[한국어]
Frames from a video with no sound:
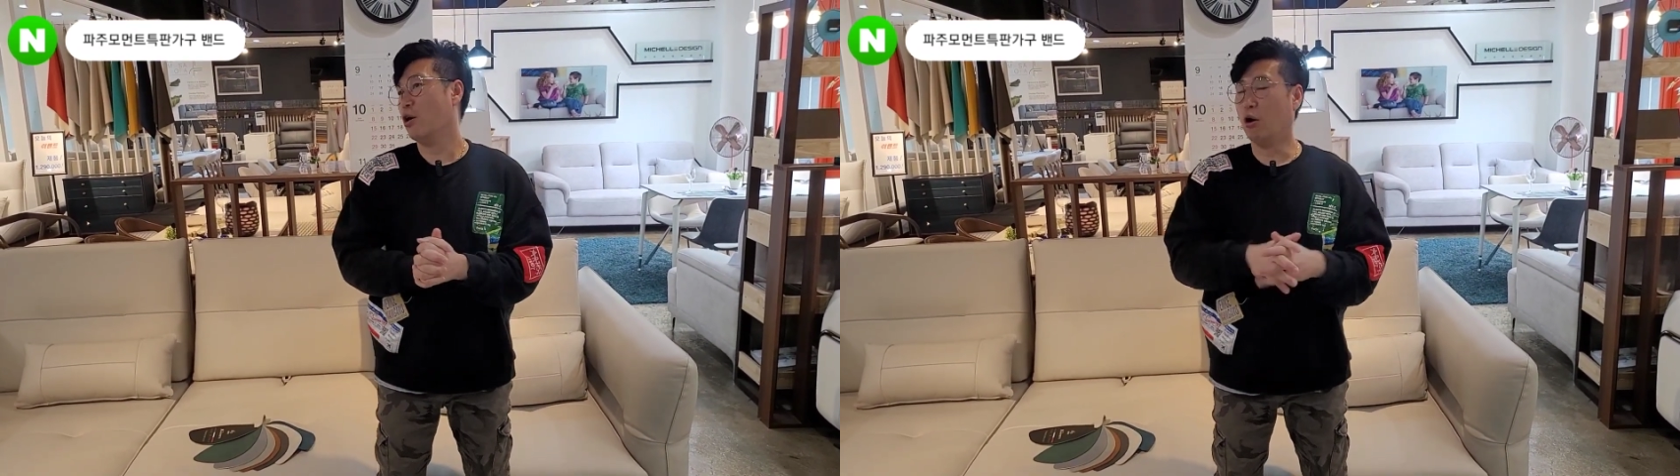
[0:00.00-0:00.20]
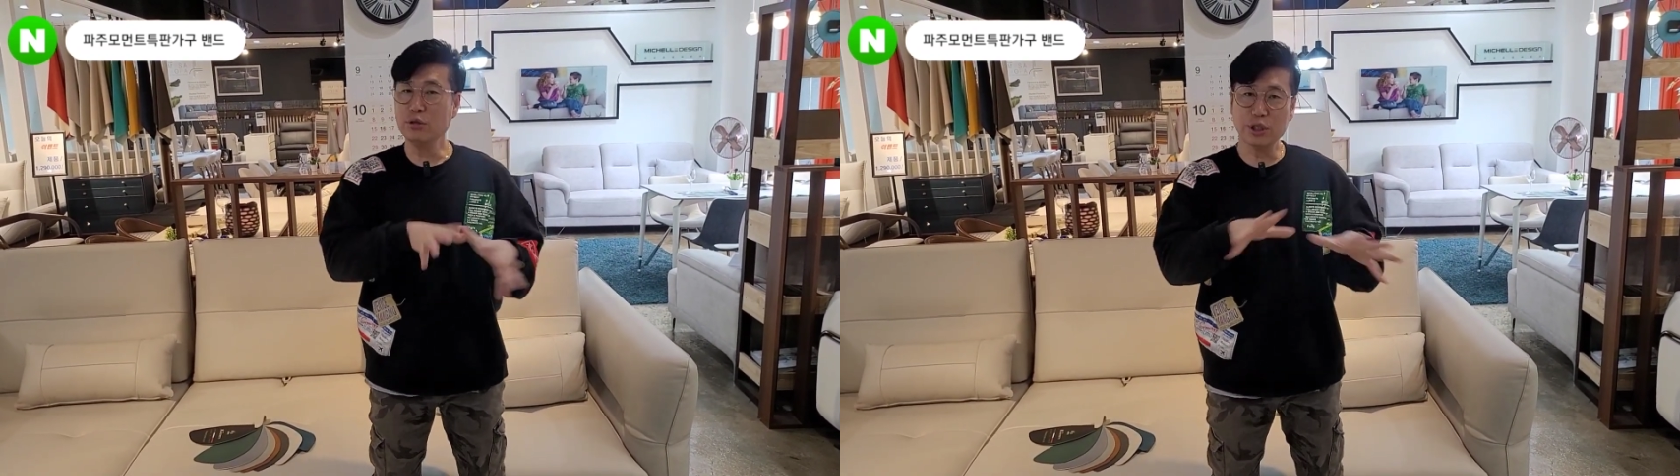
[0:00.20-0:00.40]

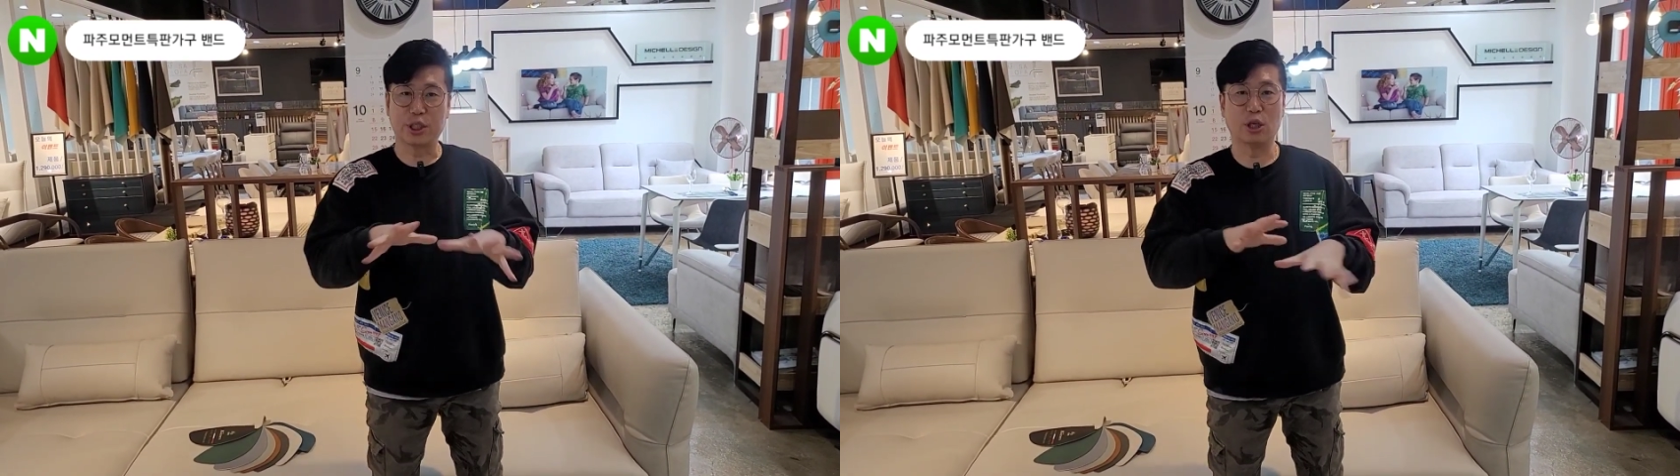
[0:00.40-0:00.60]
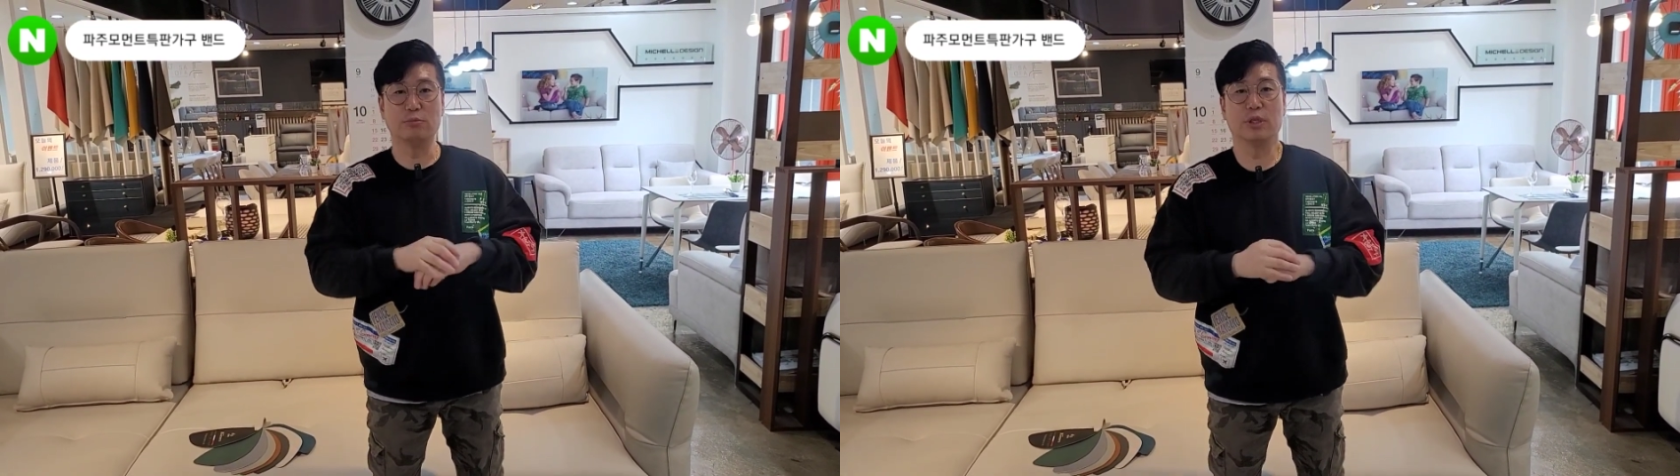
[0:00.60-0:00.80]
어느
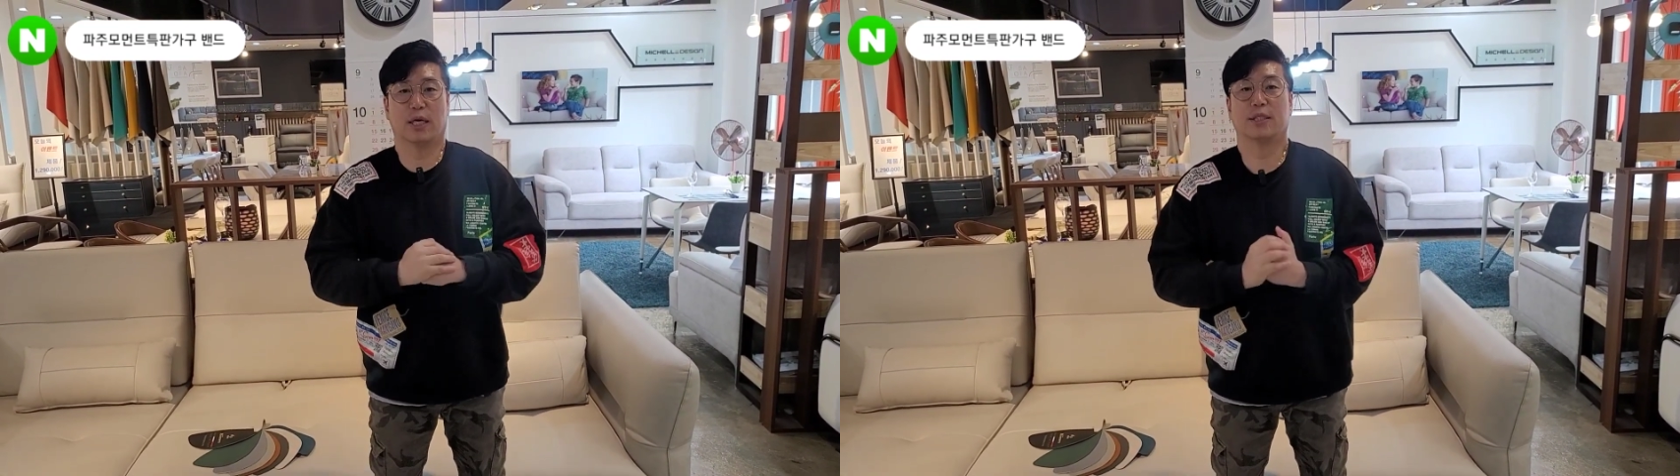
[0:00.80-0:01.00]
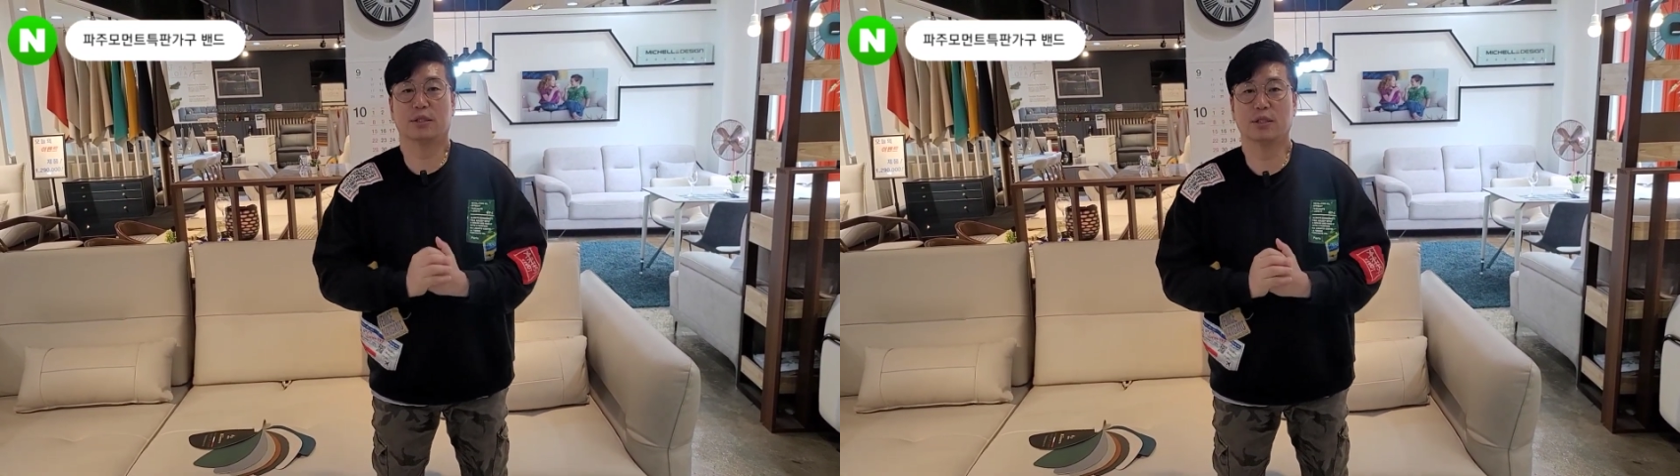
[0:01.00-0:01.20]
지점을
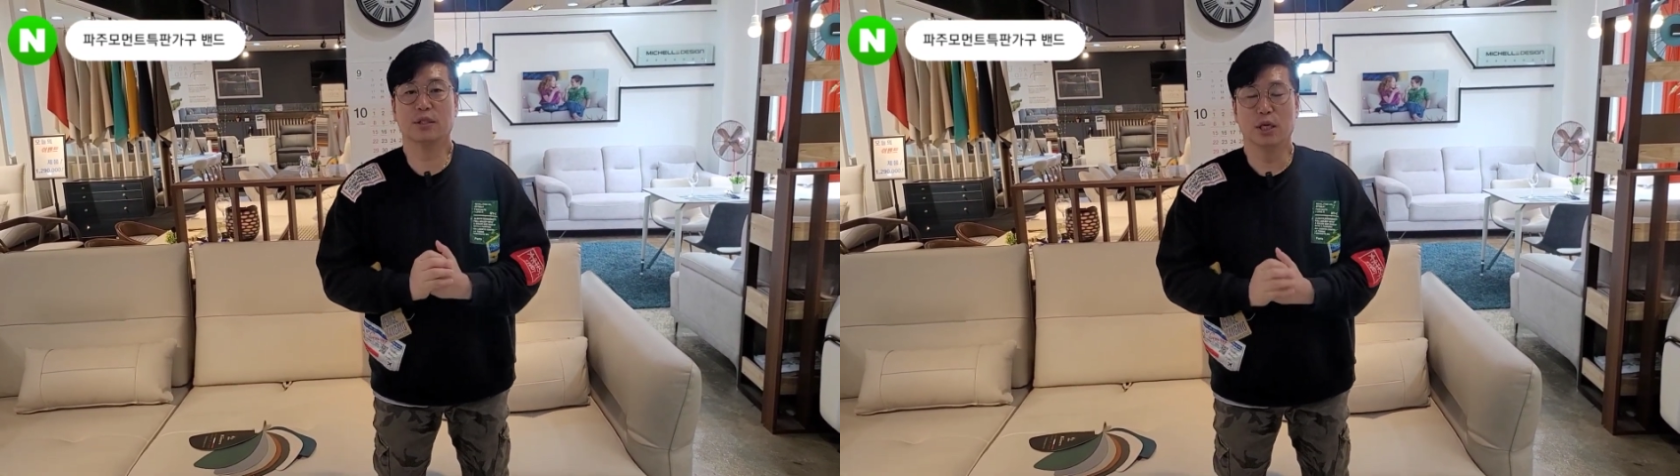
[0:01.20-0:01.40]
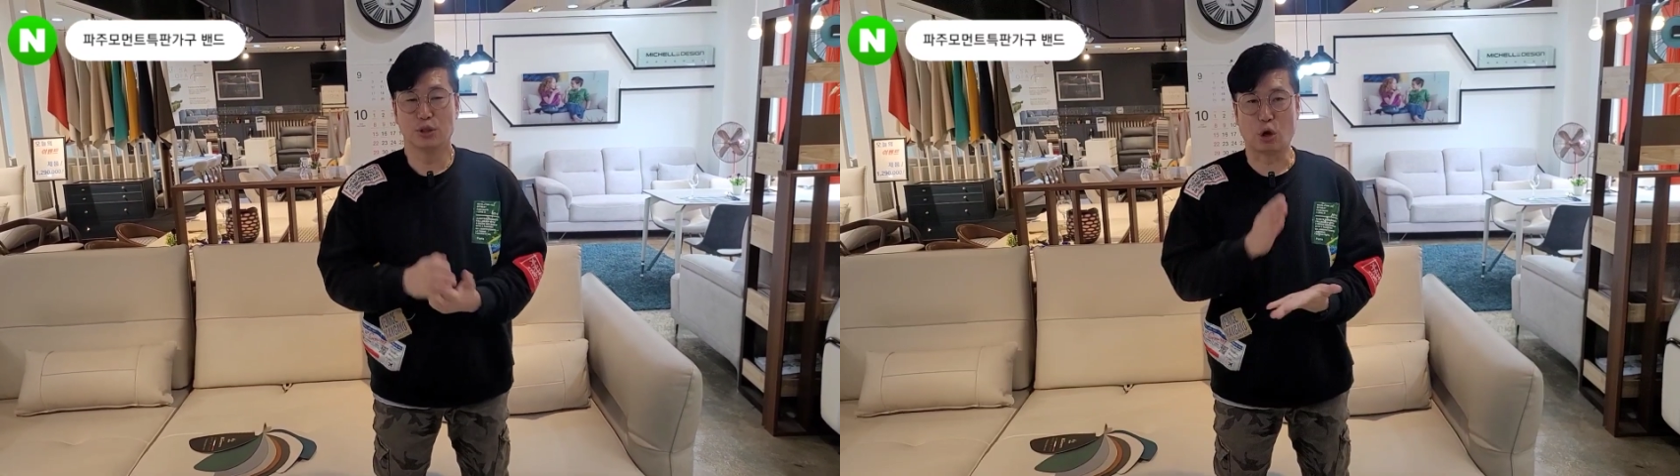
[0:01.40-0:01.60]
가시든